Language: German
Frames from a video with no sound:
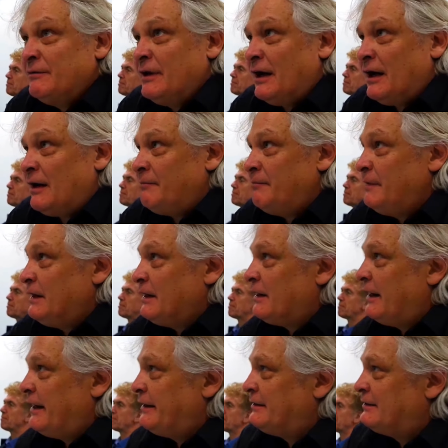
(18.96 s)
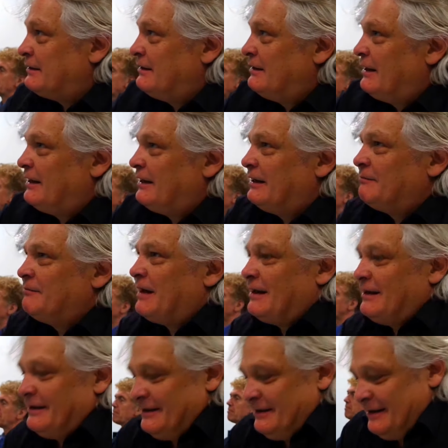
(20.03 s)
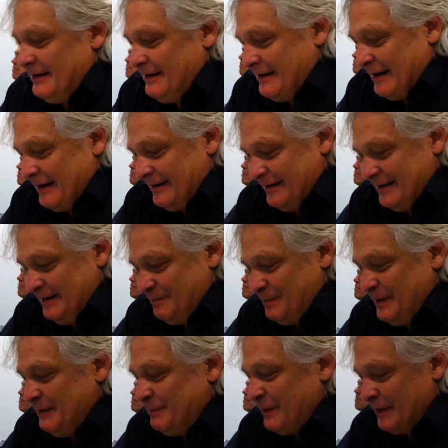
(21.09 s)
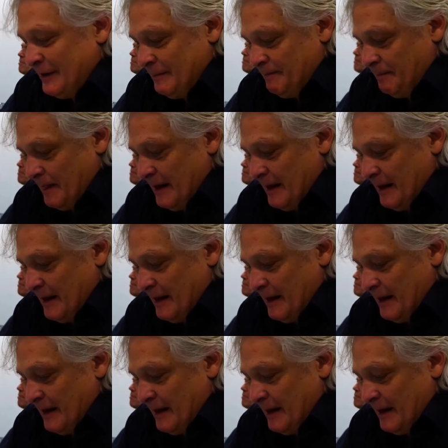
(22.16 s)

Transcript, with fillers: Wir haben hier rechts in der ehemaligen Galerie Pieper